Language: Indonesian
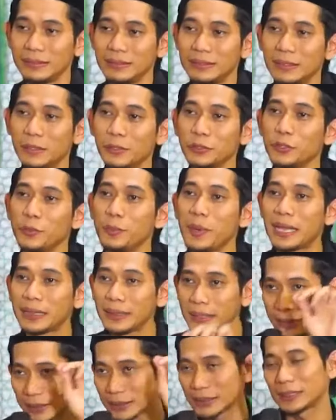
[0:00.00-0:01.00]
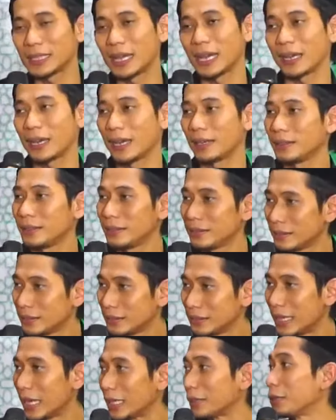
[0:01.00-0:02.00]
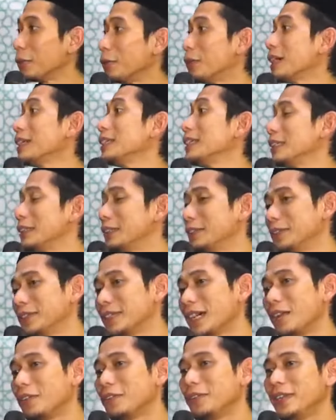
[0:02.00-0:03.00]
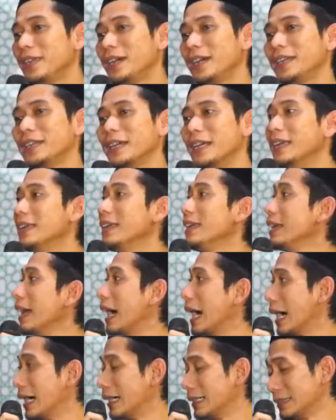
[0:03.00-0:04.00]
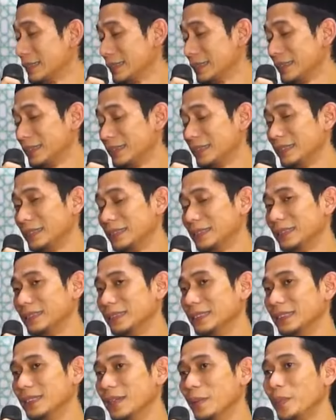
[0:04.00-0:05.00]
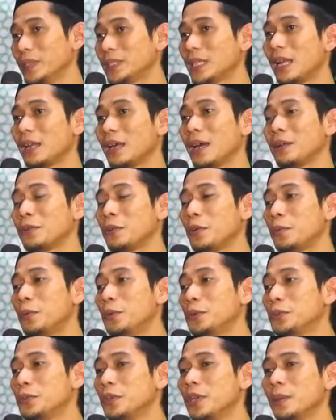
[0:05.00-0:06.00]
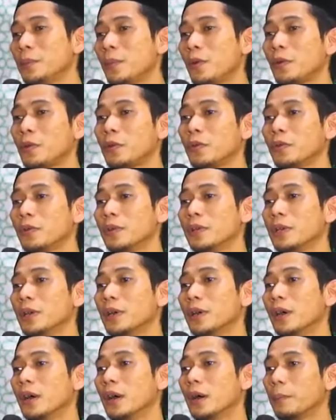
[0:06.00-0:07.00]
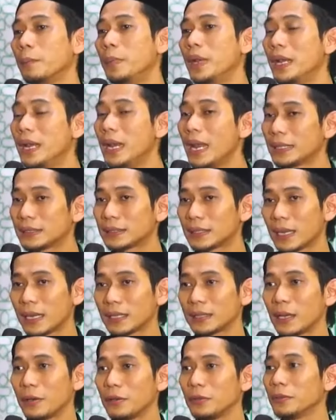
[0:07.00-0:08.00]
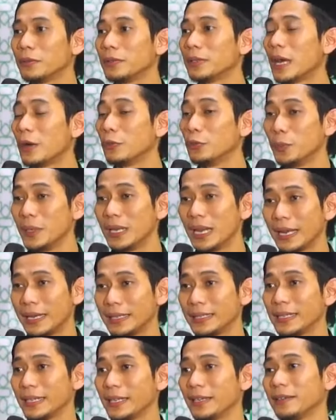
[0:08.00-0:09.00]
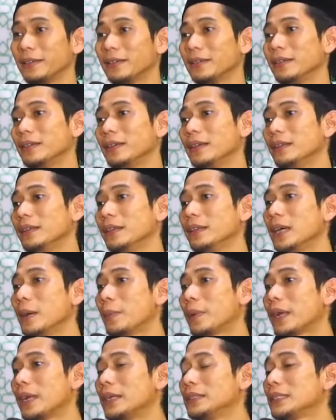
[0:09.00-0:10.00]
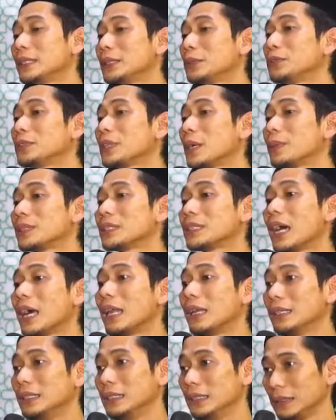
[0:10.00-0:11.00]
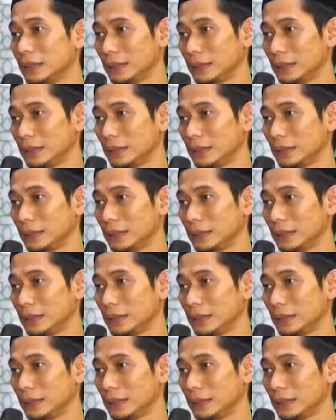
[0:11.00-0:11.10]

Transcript: Otomatis akan jatuh kan gitu. Kalau ndak ya ndak. Misalkan kok bojone mau belas rak tahu naudzubillah nih ya. Tidak pernah disentuh sama sekali.